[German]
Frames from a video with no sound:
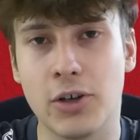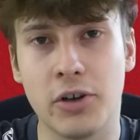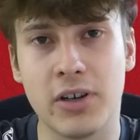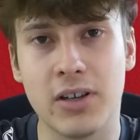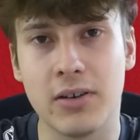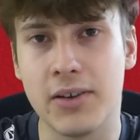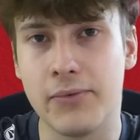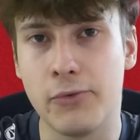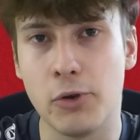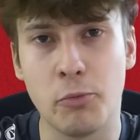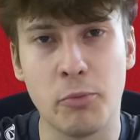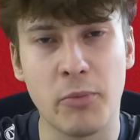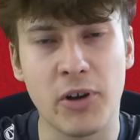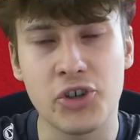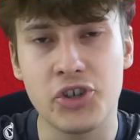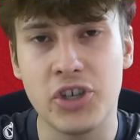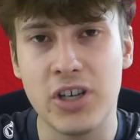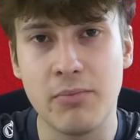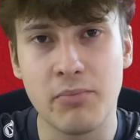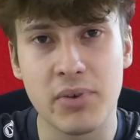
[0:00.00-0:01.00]
Leute gefühlt mit
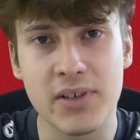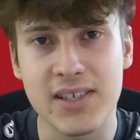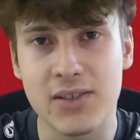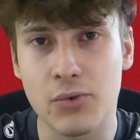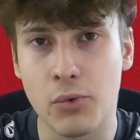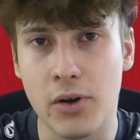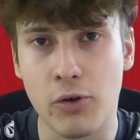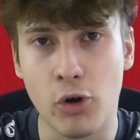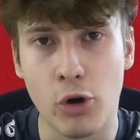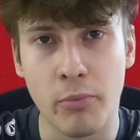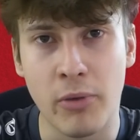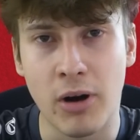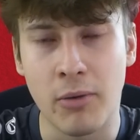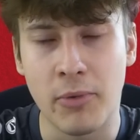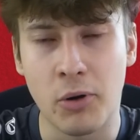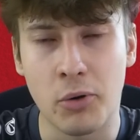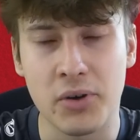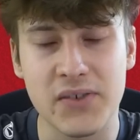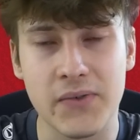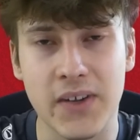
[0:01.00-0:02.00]
Maschinenpistolen rum
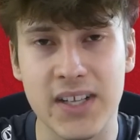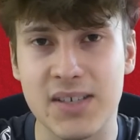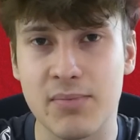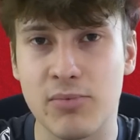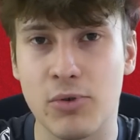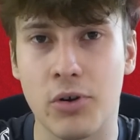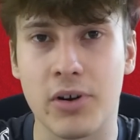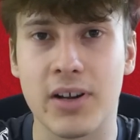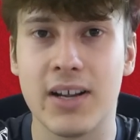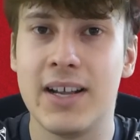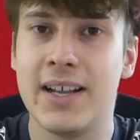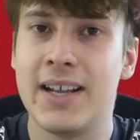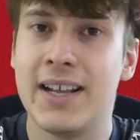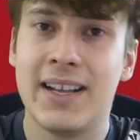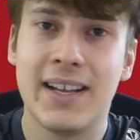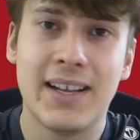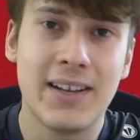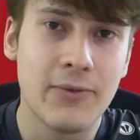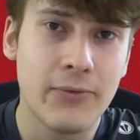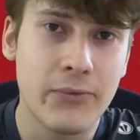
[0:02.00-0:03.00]
am Auswärtsblock.
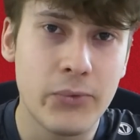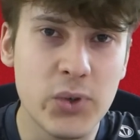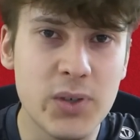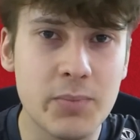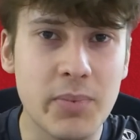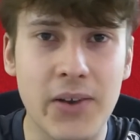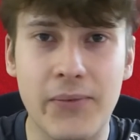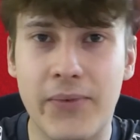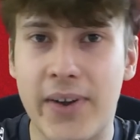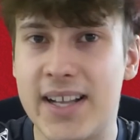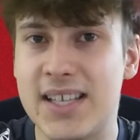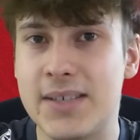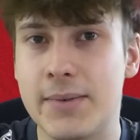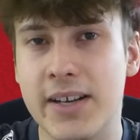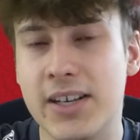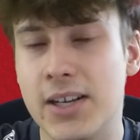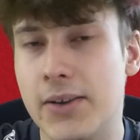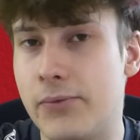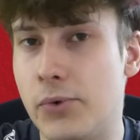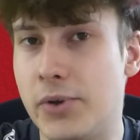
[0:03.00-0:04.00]
Fußballfans
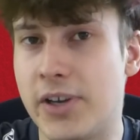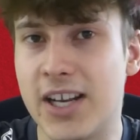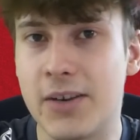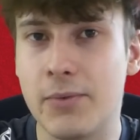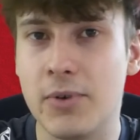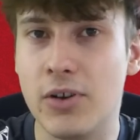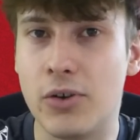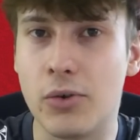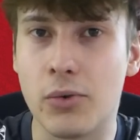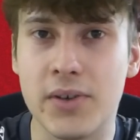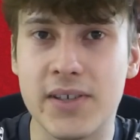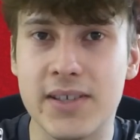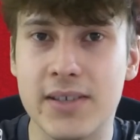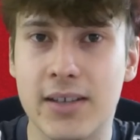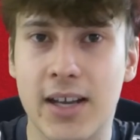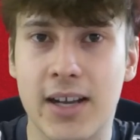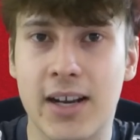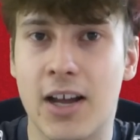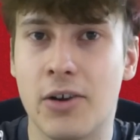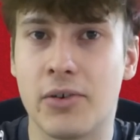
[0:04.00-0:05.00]
werden gefühlt echt wie die
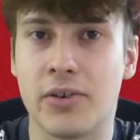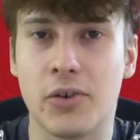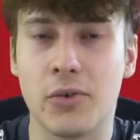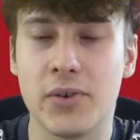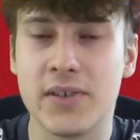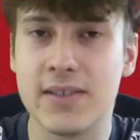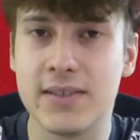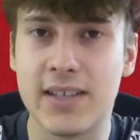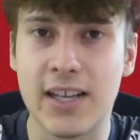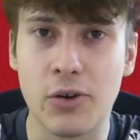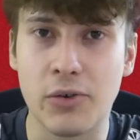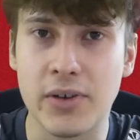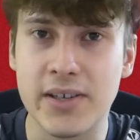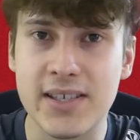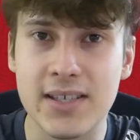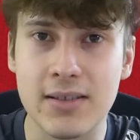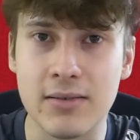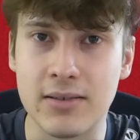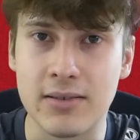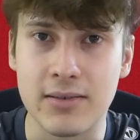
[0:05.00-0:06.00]
größten, keine Ahnung, größten
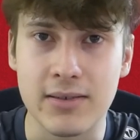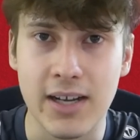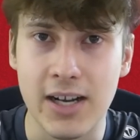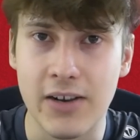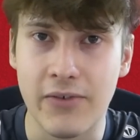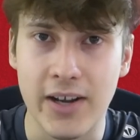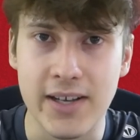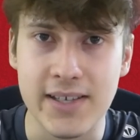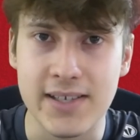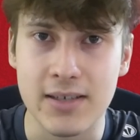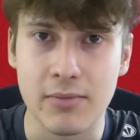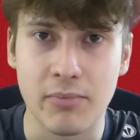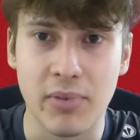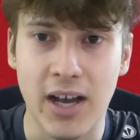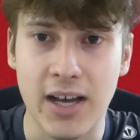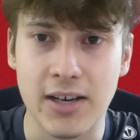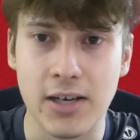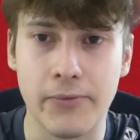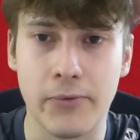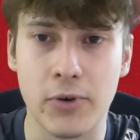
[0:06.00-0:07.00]
Terroristen teilweise
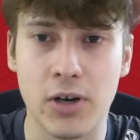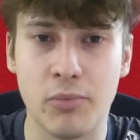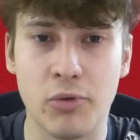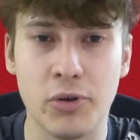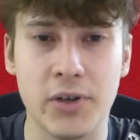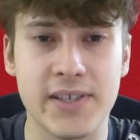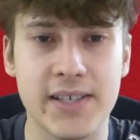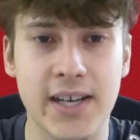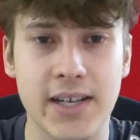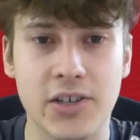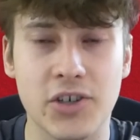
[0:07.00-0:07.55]
behandelt von der Polizei.